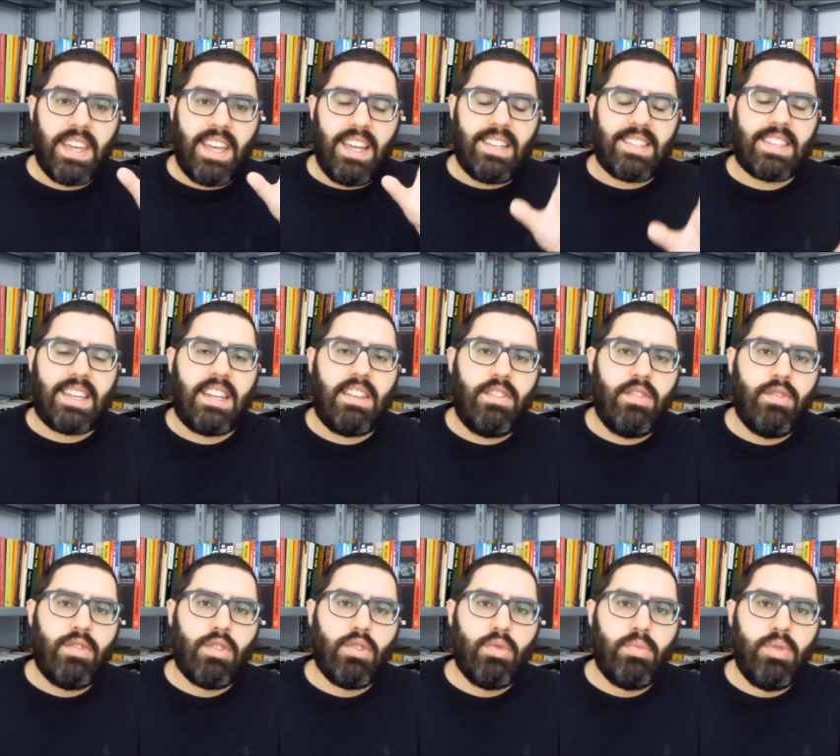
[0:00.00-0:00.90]
Ele escrevia
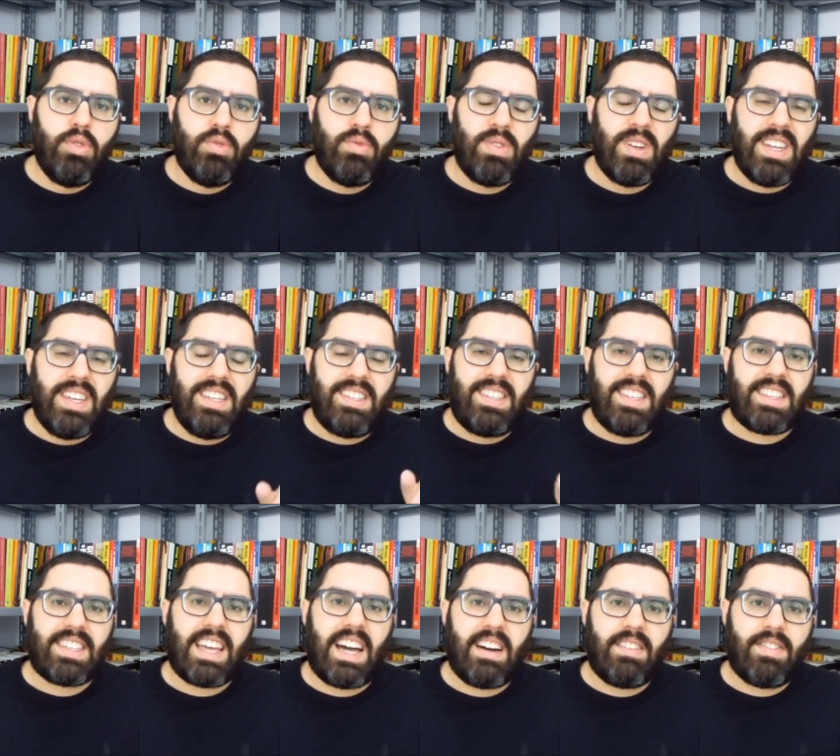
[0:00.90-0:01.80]
o volume 1 e
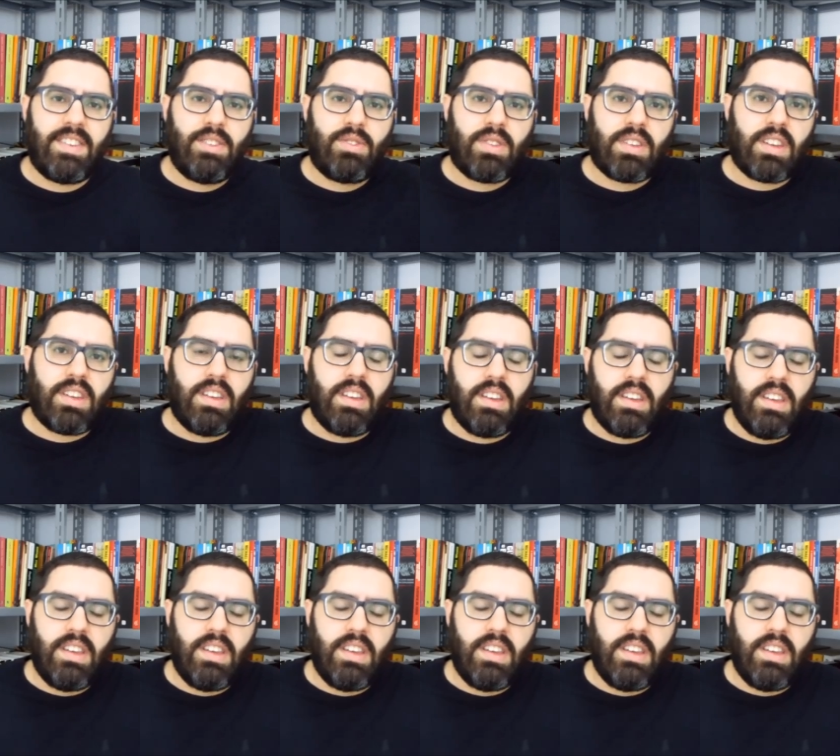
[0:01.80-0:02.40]
citava, isso é